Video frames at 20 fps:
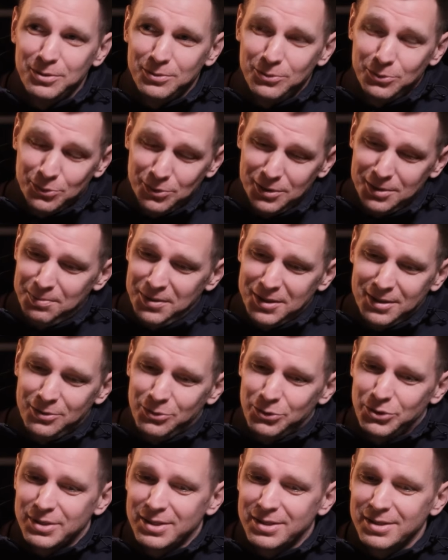что, ну, ты
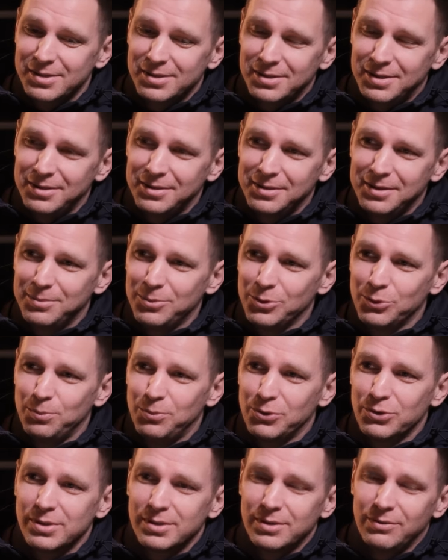правильно уже сказал, я могу
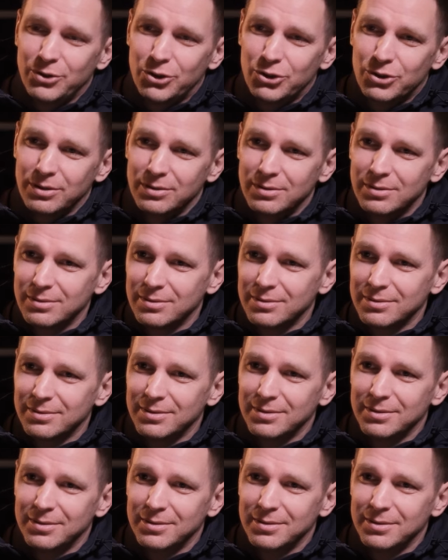просто завершить.
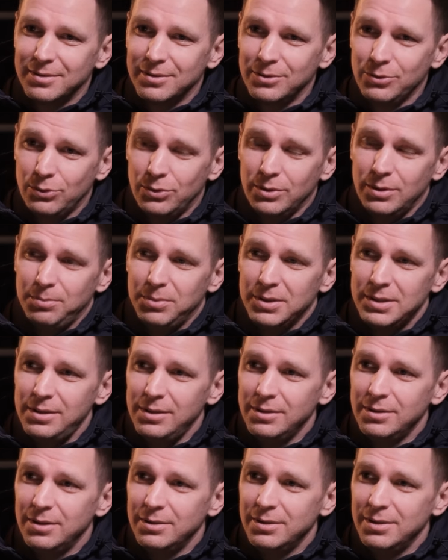Э, ну, это
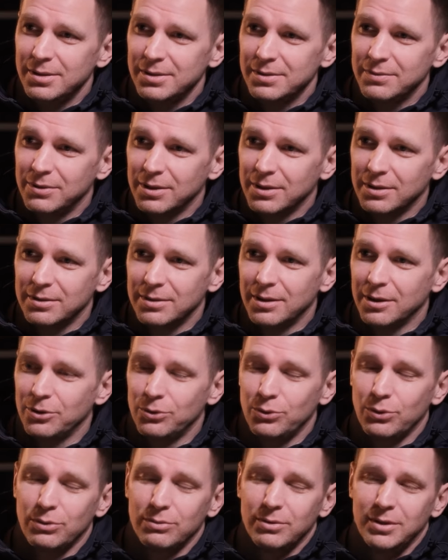последнее действие, до
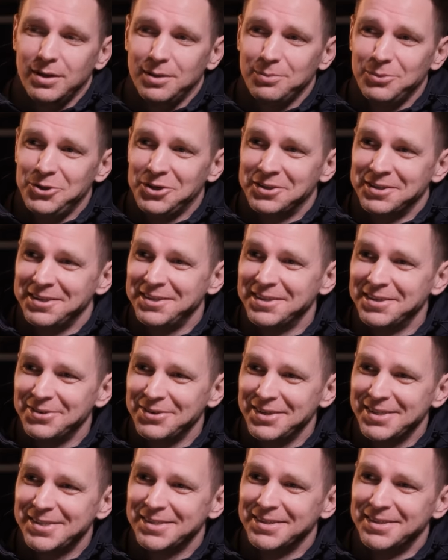которого я обычно не
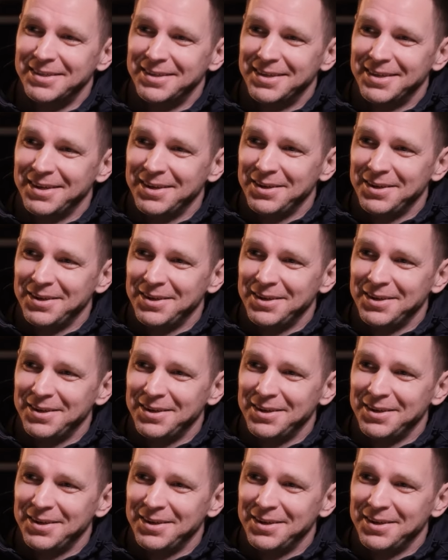доводил.